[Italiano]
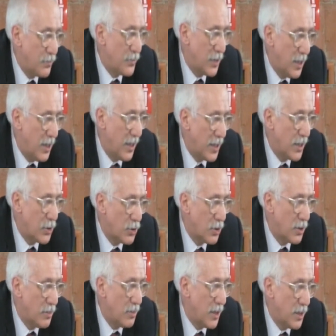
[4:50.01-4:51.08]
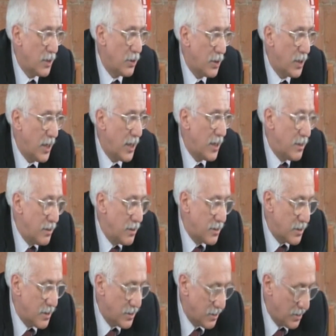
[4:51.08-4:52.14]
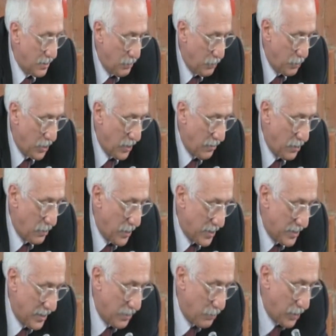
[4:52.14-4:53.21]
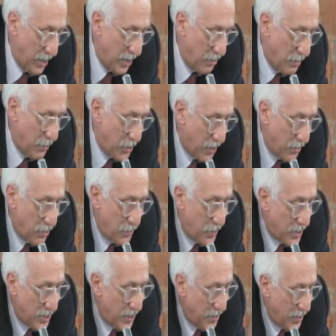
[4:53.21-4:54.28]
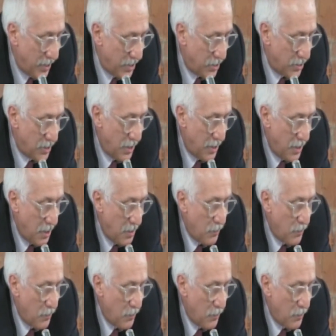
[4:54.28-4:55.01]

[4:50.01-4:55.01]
delle regioni meridionali, nel senso che potevano partire prima, potevano partire meglio,